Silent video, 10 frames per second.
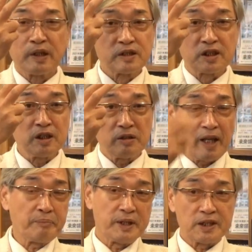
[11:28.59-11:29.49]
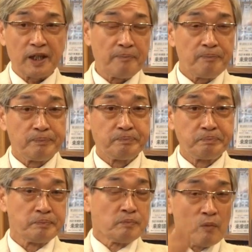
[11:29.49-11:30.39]
只有两笔钱，
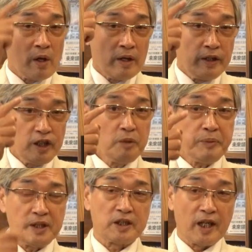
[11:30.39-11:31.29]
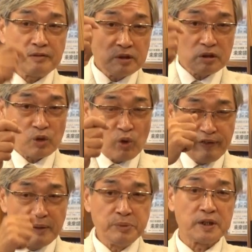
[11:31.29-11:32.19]
一笔钱就是国
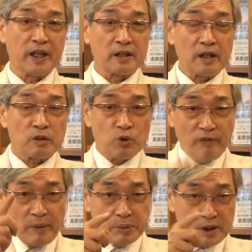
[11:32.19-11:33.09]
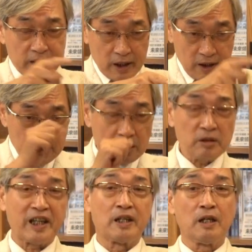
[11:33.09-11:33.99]
防部给的，国防部给了以后
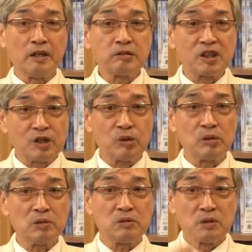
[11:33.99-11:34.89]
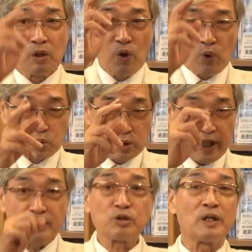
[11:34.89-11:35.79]
给了六十七军，胡
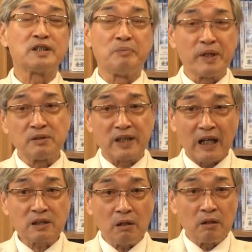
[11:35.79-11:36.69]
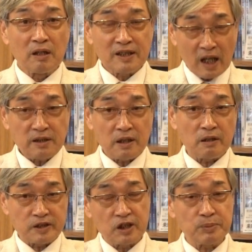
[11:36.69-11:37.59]
琏算是没有拿到，看得
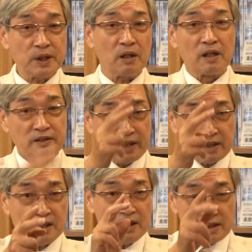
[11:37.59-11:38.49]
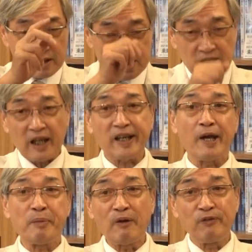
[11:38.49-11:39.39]
到吃不到。那第二个是他开
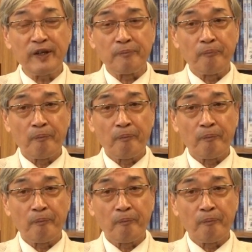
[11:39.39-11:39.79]
办费，